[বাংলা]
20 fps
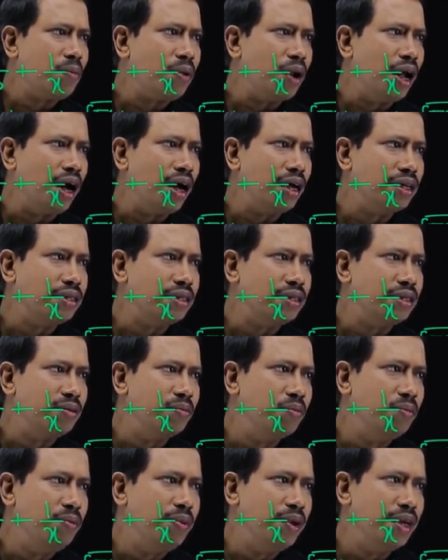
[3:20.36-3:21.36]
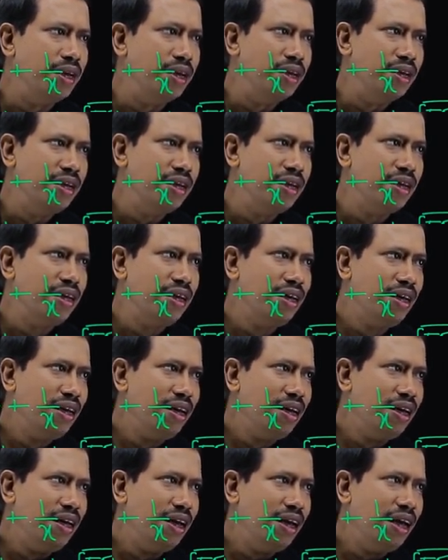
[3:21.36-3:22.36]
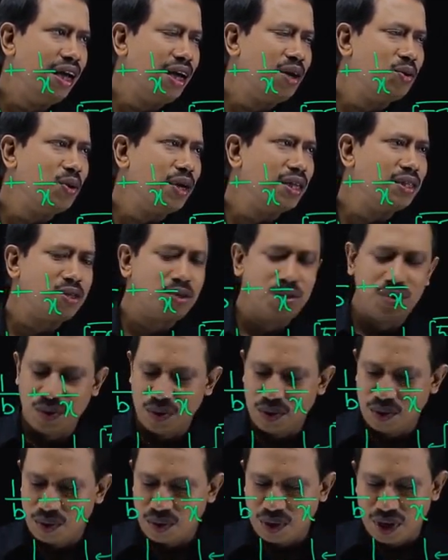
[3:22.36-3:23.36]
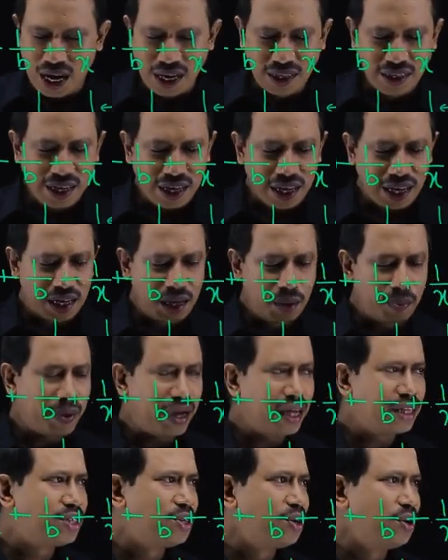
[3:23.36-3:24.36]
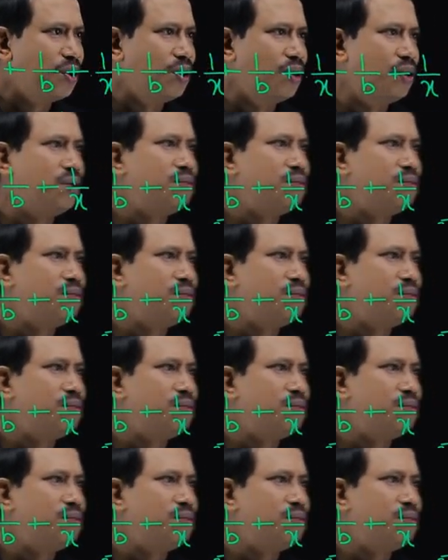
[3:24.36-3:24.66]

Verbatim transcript: প্লাস বি ইকুয়ালস টু ডান দিকে কি পেয়েছো